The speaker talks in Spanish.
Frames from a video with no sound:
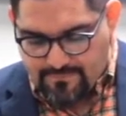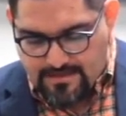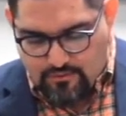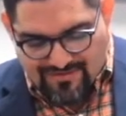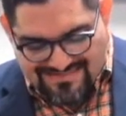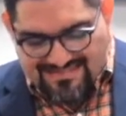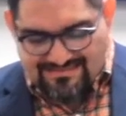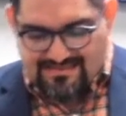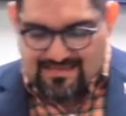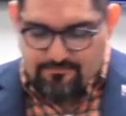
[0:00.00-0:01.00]
una
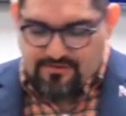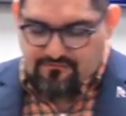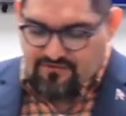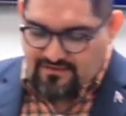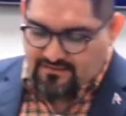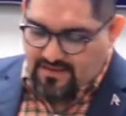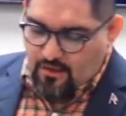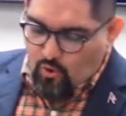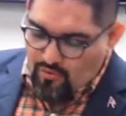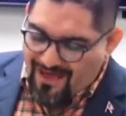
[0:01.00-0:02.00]
santidad perfecta,
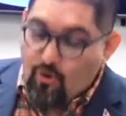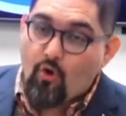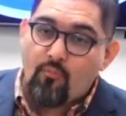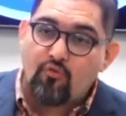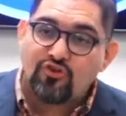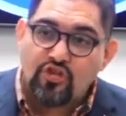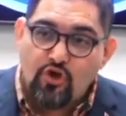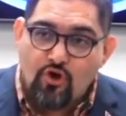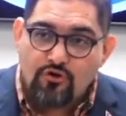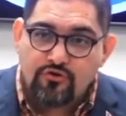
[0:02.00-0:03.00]
una
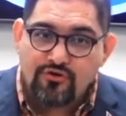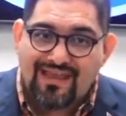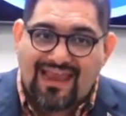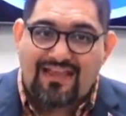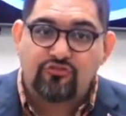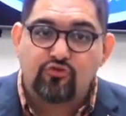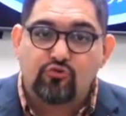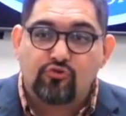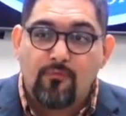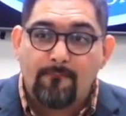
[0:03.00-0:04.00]
comunión
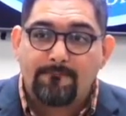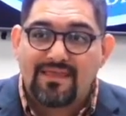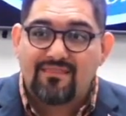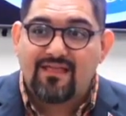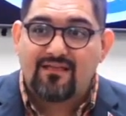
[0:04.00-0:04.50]
interrumpida